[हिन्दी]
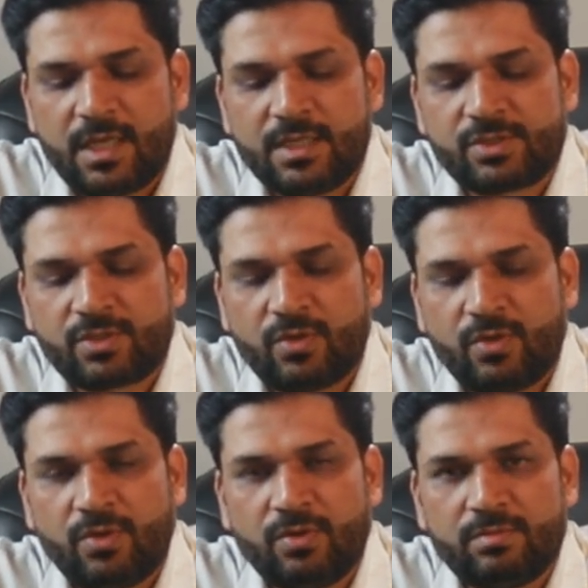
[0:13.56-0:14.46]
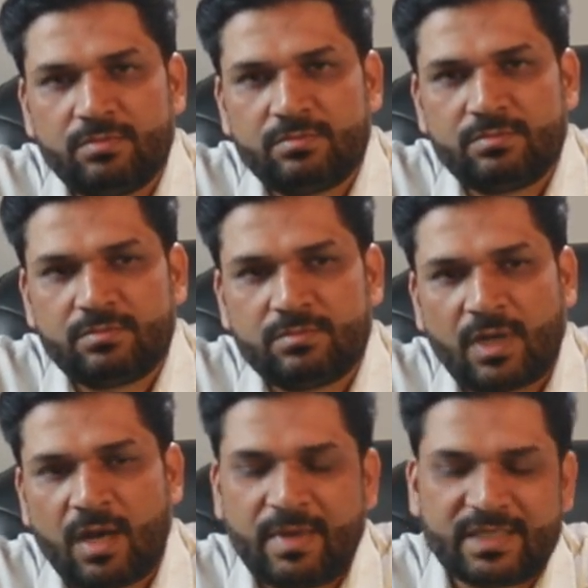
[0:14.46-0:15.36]
इसको
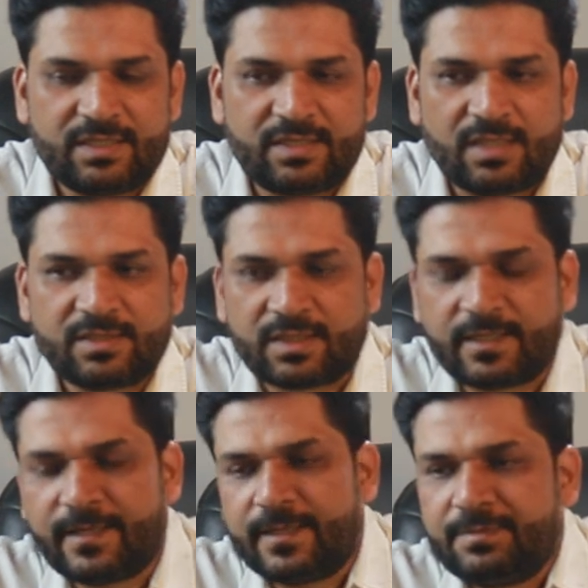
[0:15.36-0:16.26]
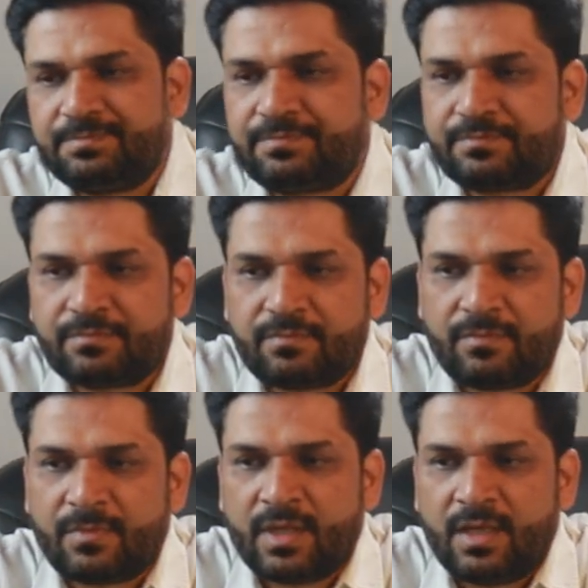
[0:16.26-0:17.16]
हम ऐसे जान सकते हैं
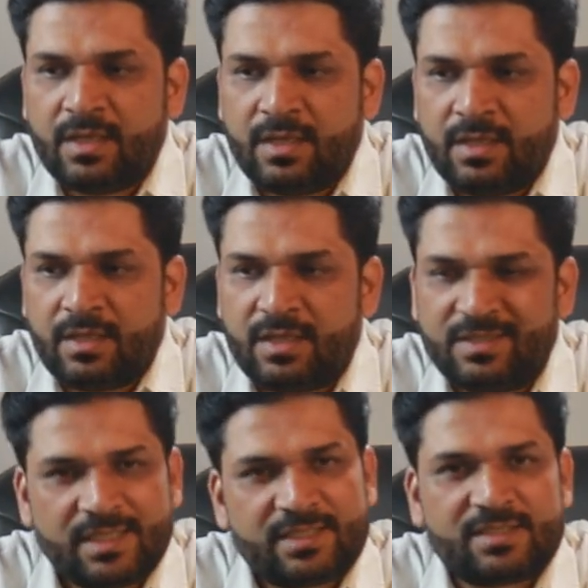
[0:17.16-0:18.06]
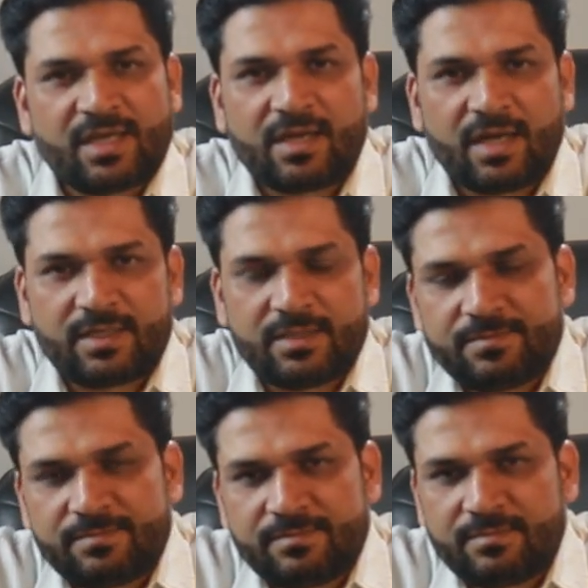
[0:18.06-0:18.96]
कि जैसे संकट
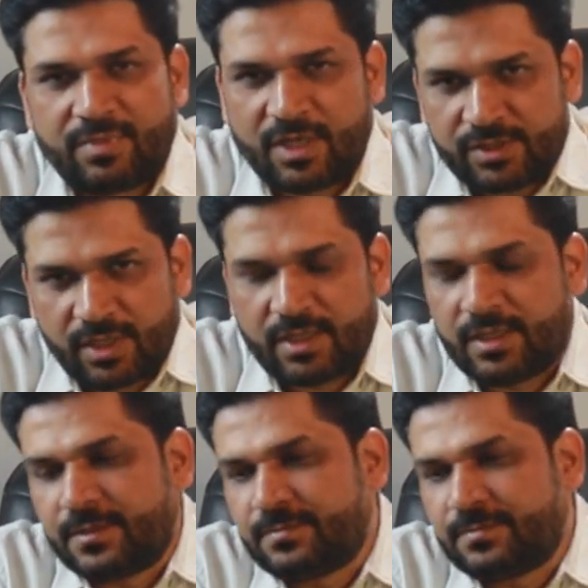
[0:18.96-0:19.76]
परेशानी